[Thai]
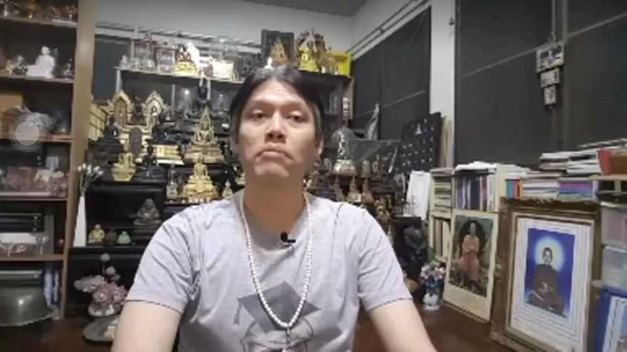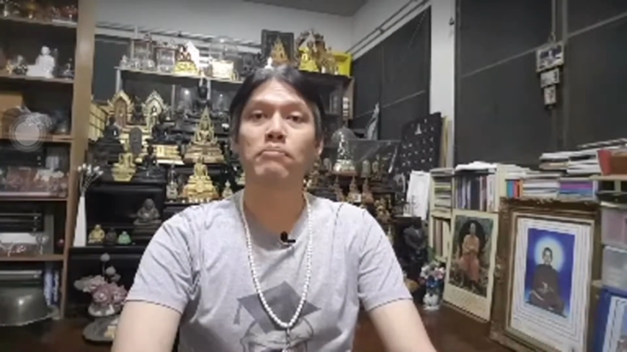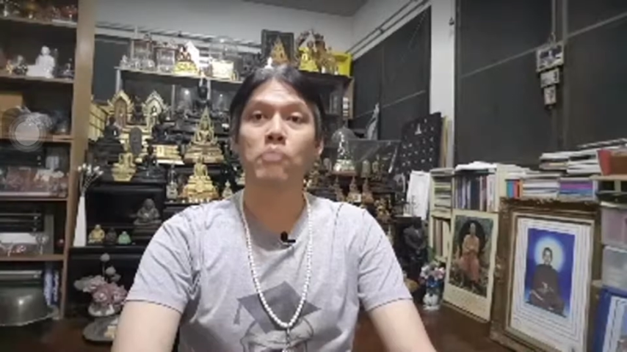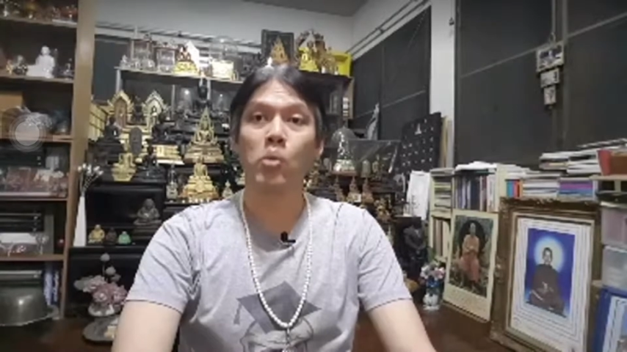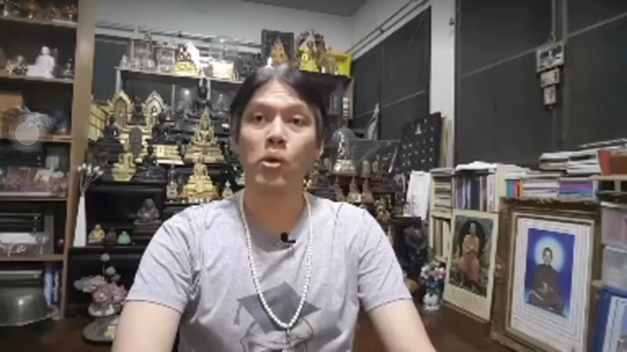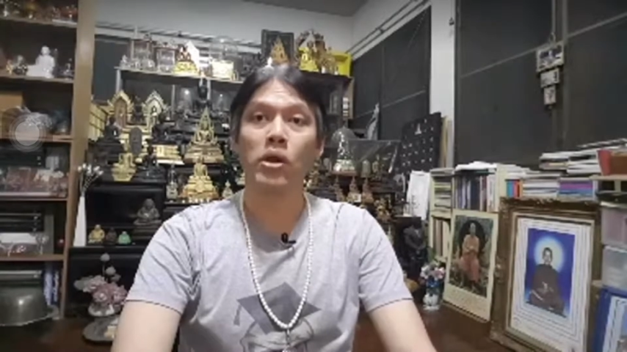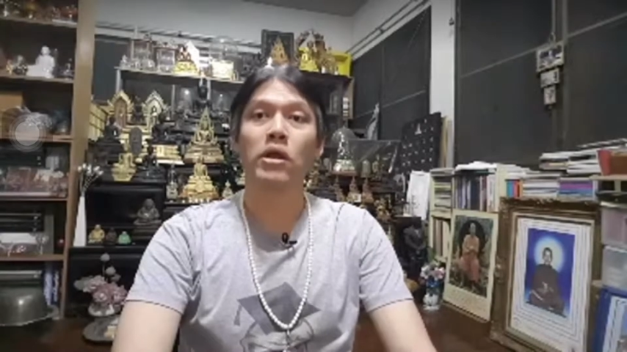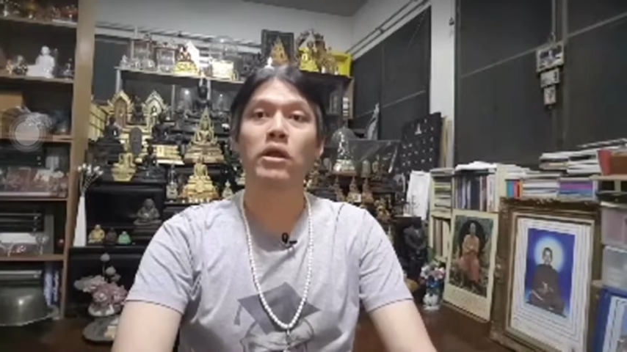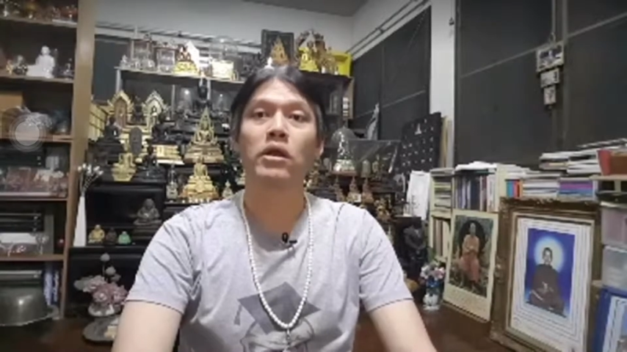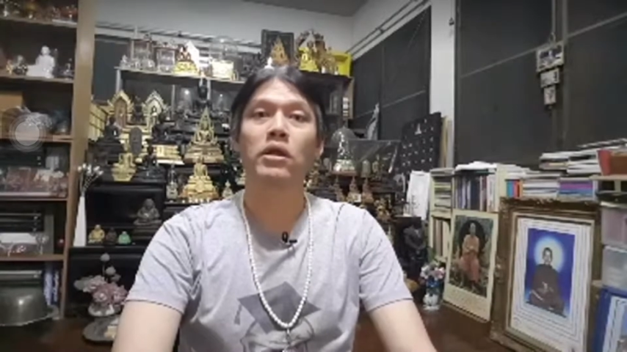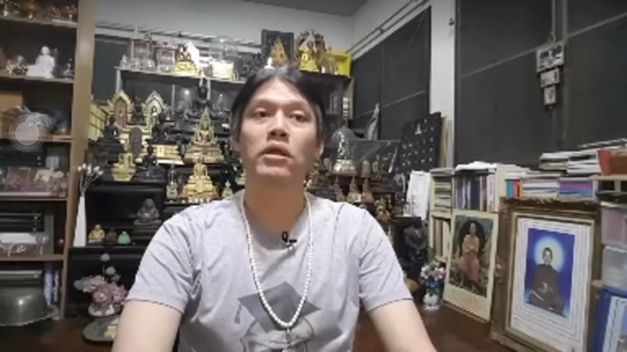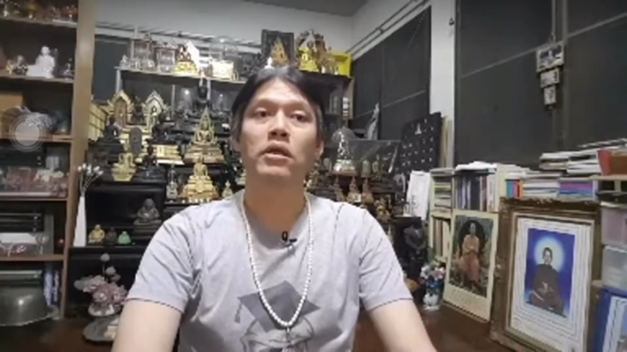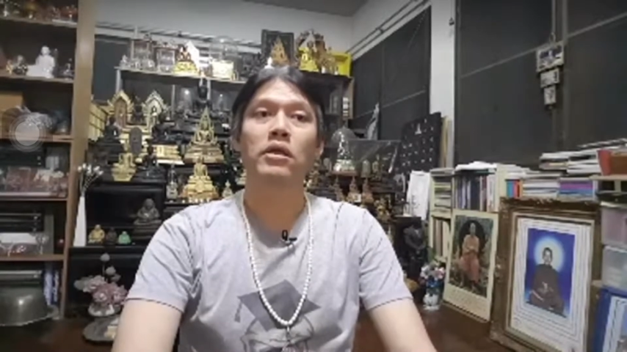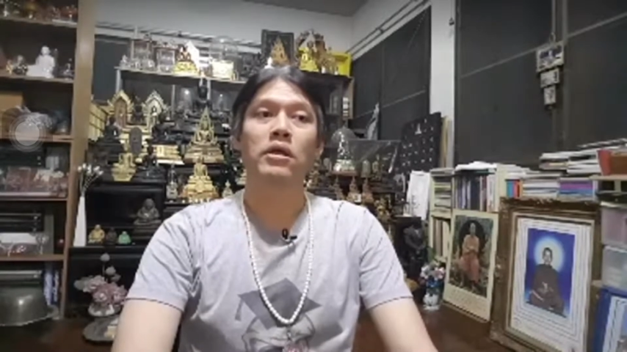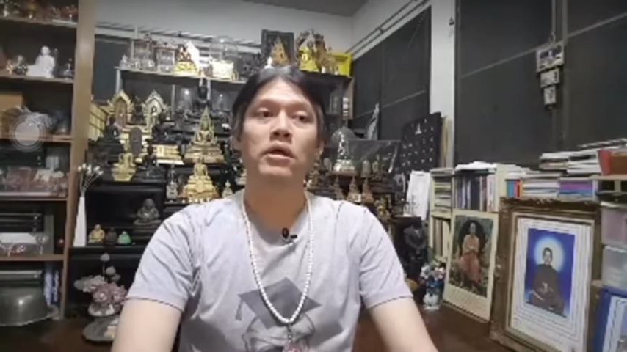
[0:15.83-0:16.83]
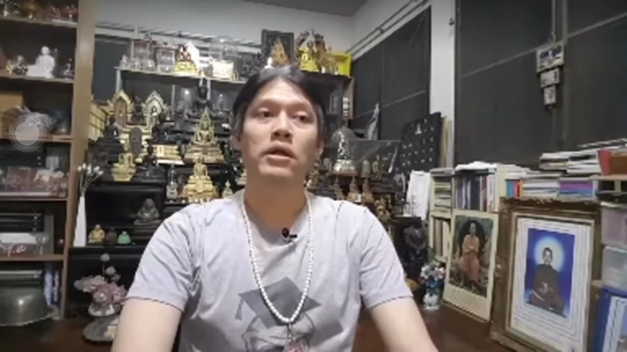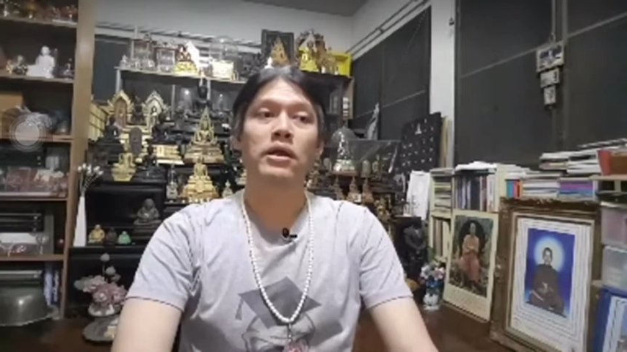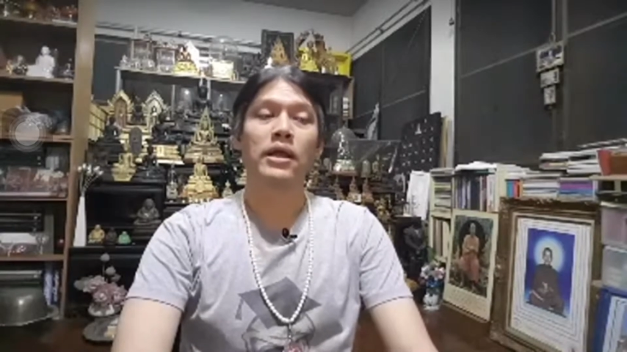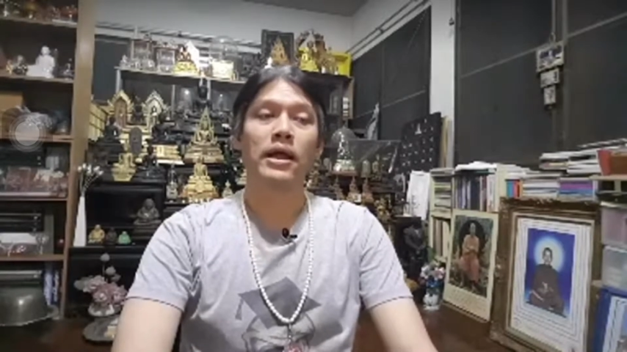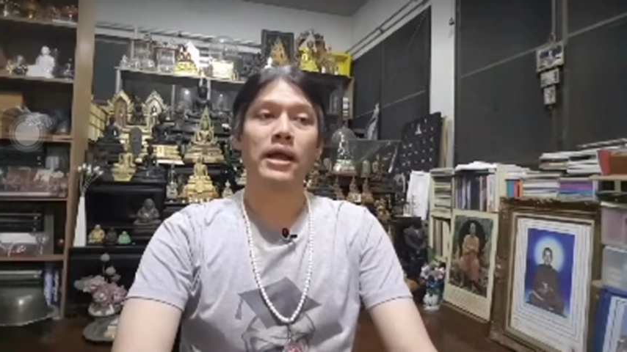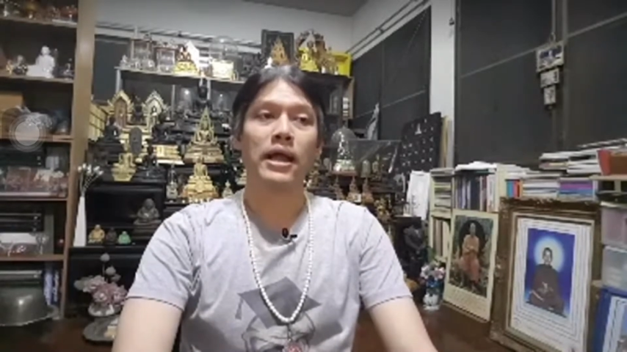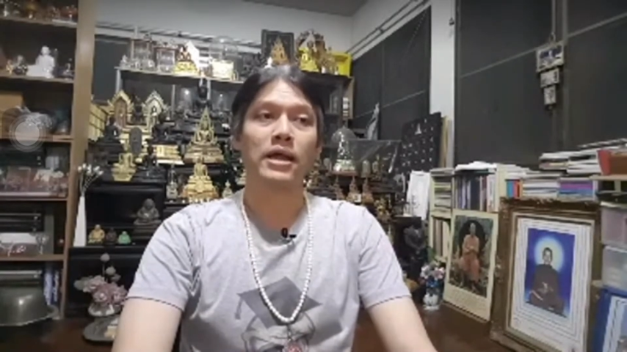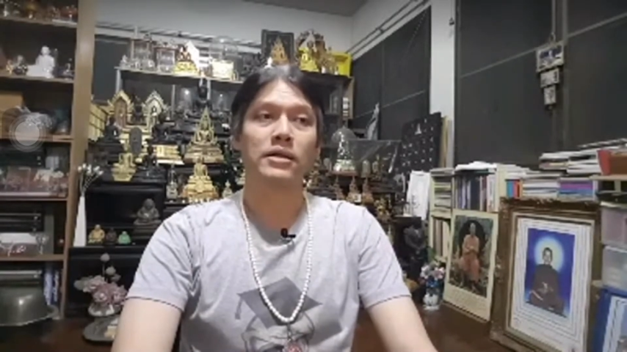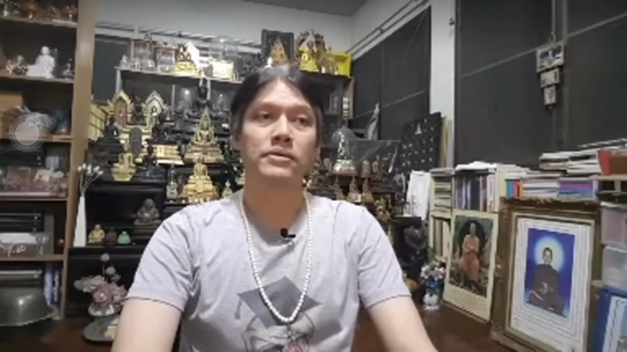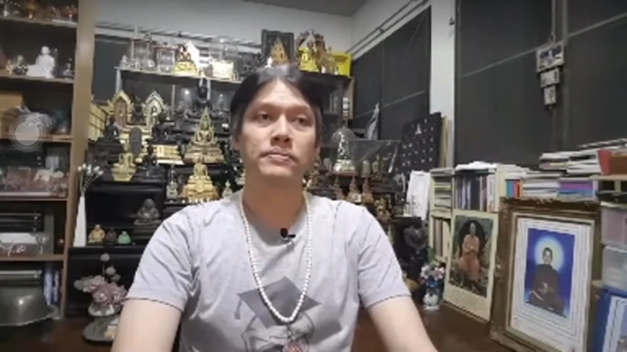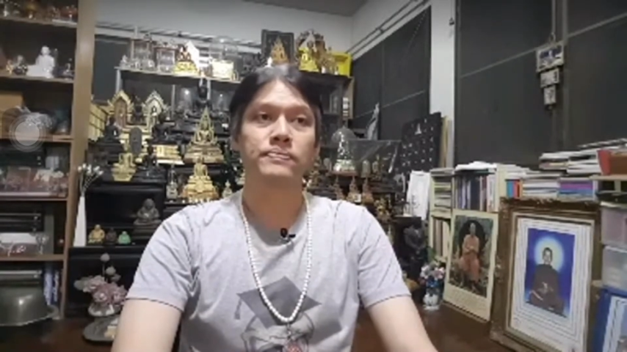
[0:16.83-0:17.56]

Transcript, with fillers: บุญ ดังนั้น